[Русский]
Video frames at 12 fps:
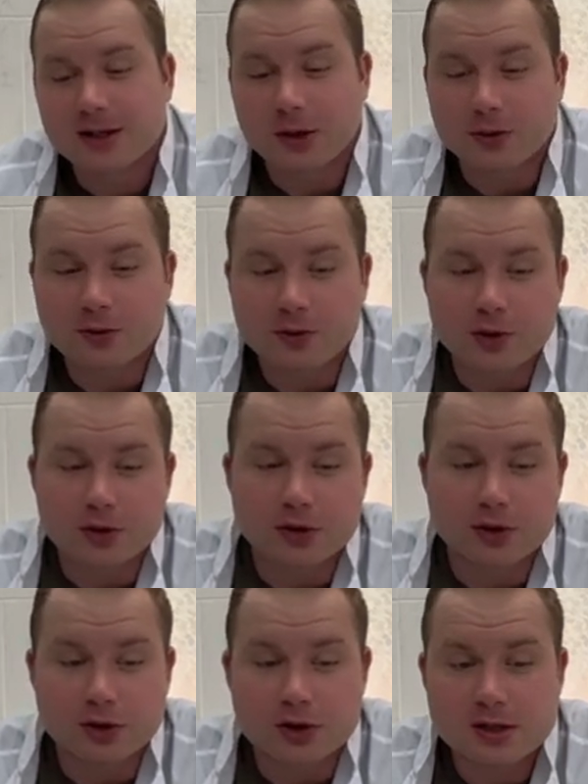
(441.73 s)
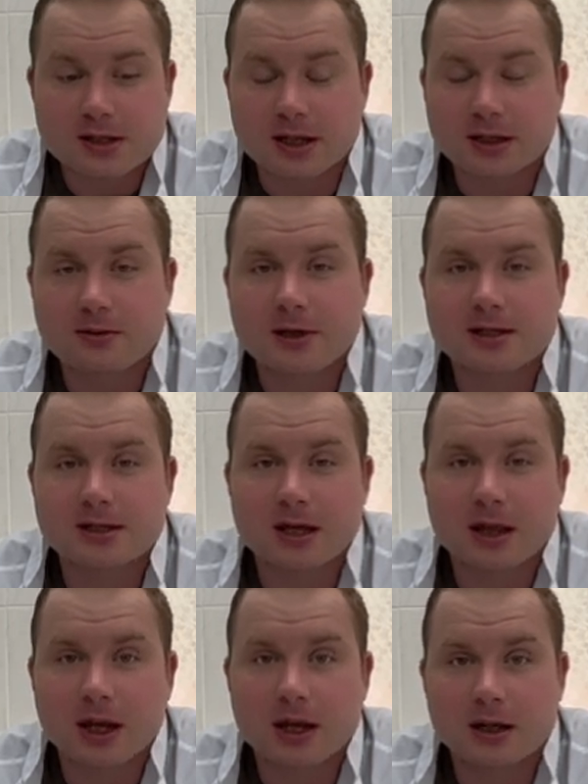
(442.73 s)
Вот, то есть,
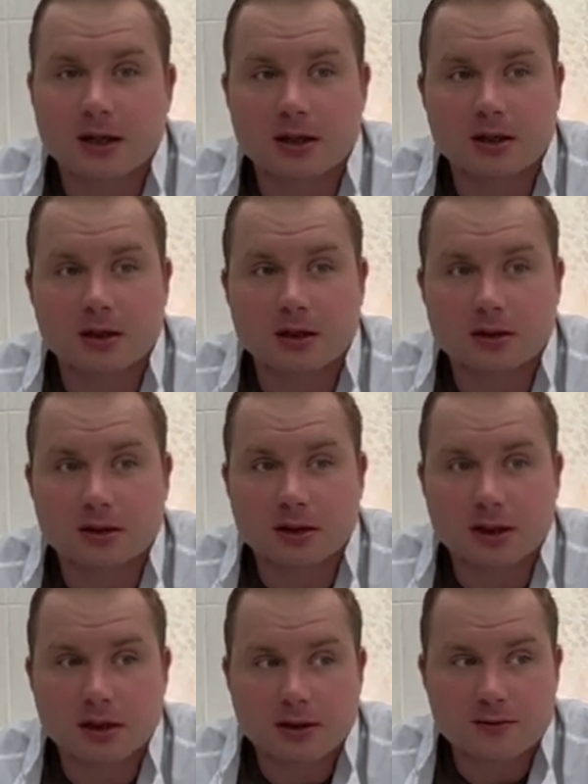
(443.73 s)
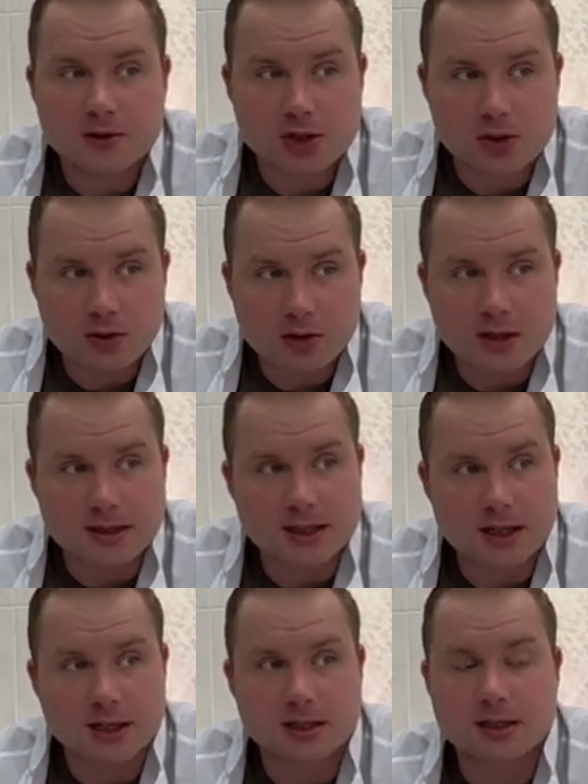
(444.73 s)
соответственно, это все
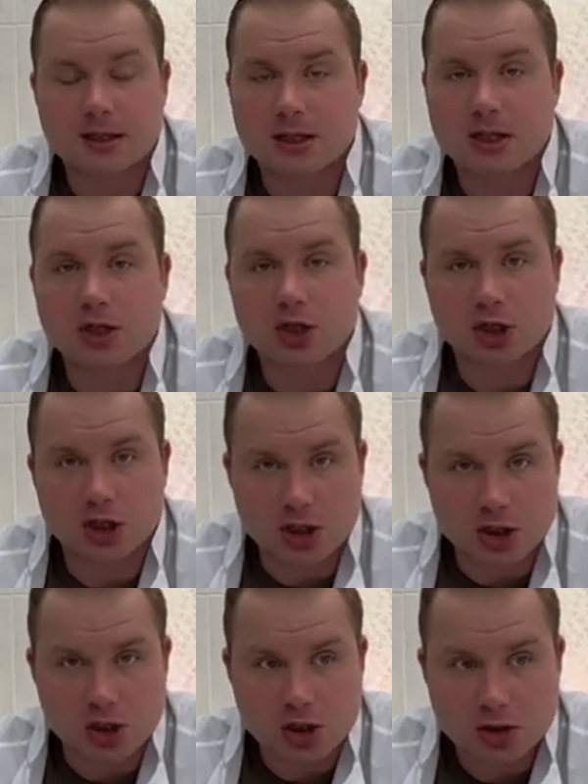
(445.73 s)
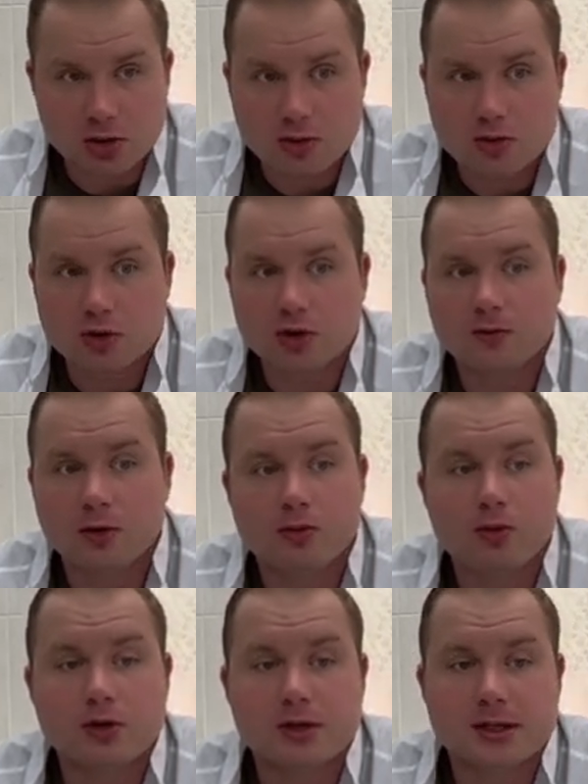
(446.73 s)
касается и женщин тоже в
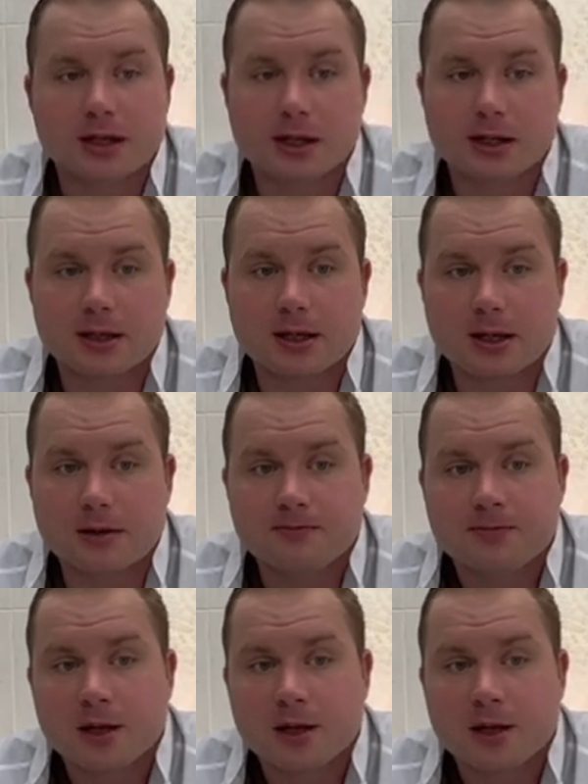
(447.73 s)
любой стране.